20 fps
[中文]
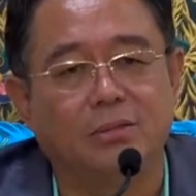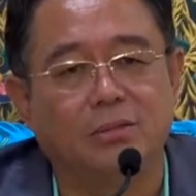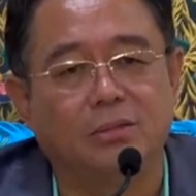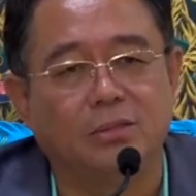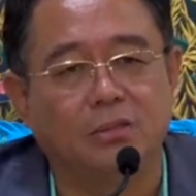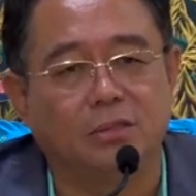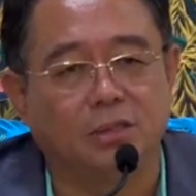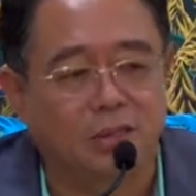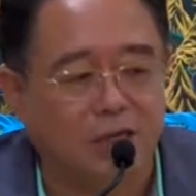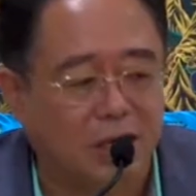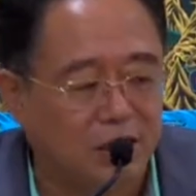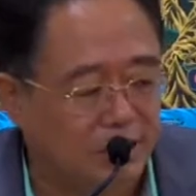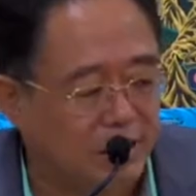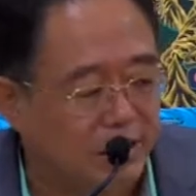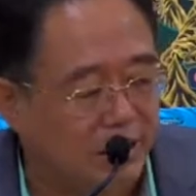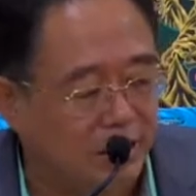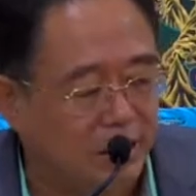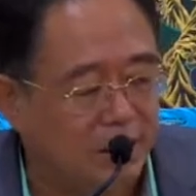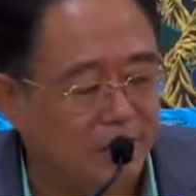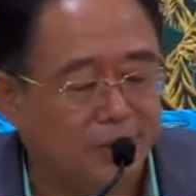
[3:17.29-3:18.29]
就是刚
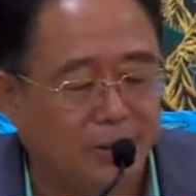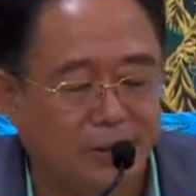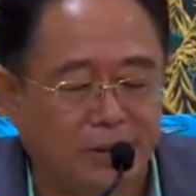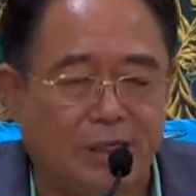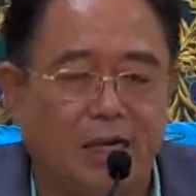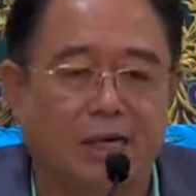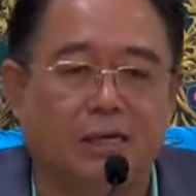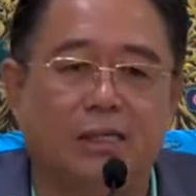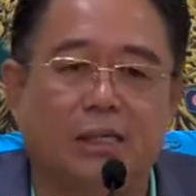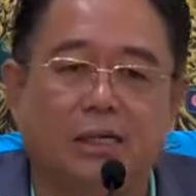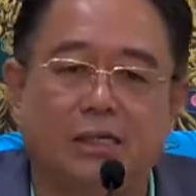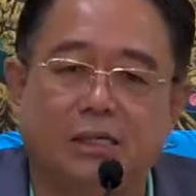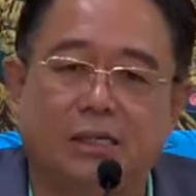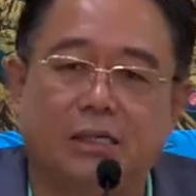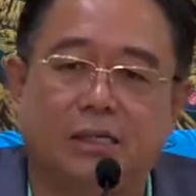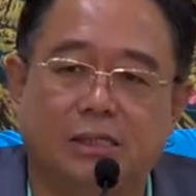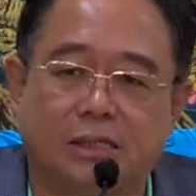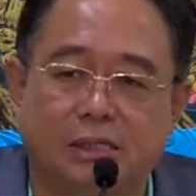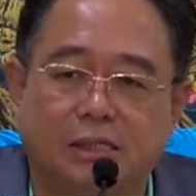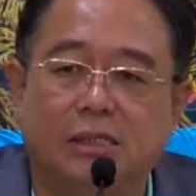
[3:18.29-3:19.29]
才给你们讲的这
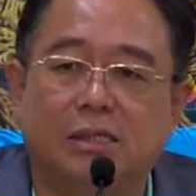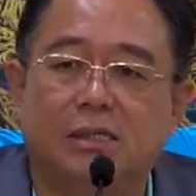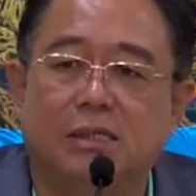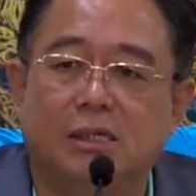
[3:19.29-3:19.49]
个